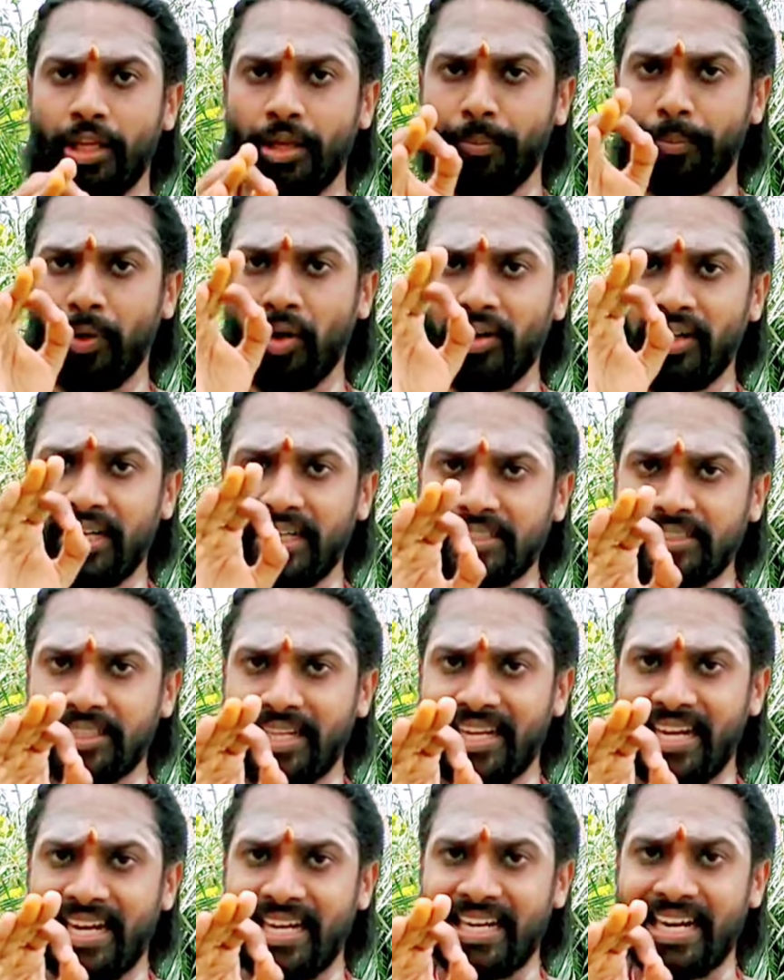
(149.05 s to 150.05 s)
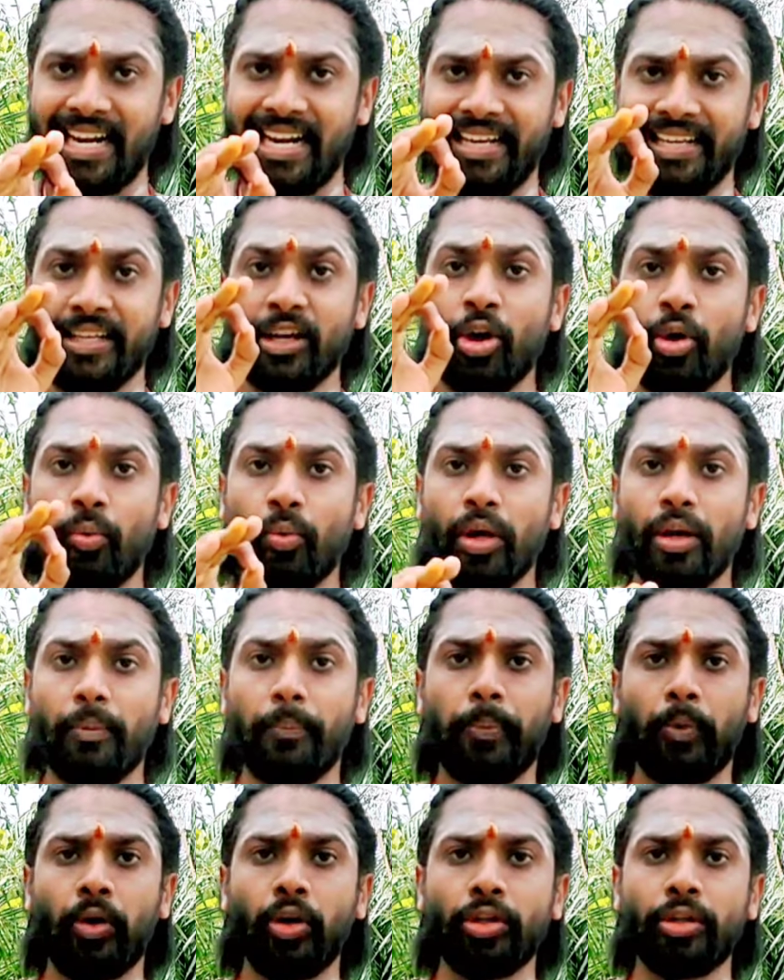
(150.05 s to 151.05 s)
இது போன்ற செயல்களை
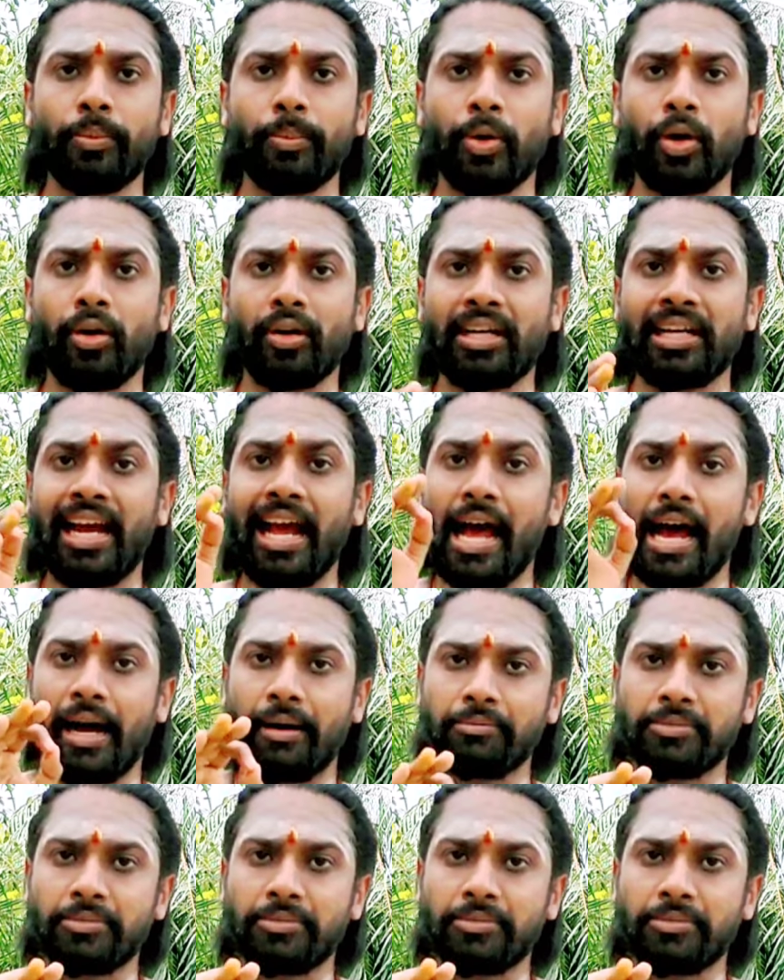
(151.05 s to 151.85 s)
ஒரு பொழுதுபோக்கு